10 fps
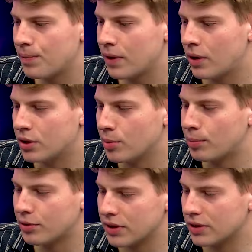o nim
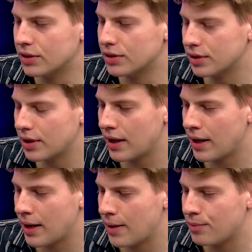opowiedzieć.
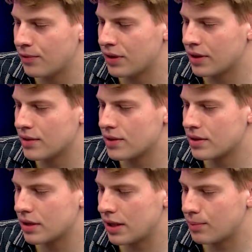
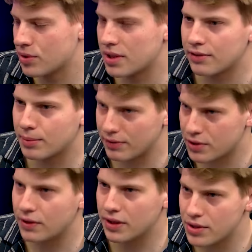Więc na podstawie
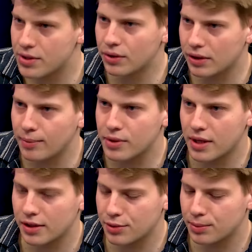prawdziwej historii
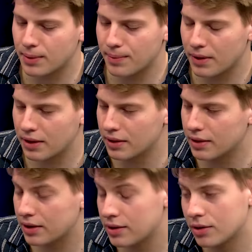napisaliśmy
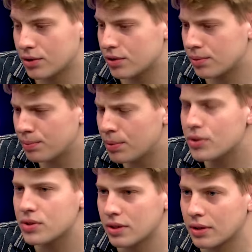taki dość
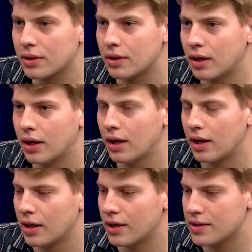prosty E,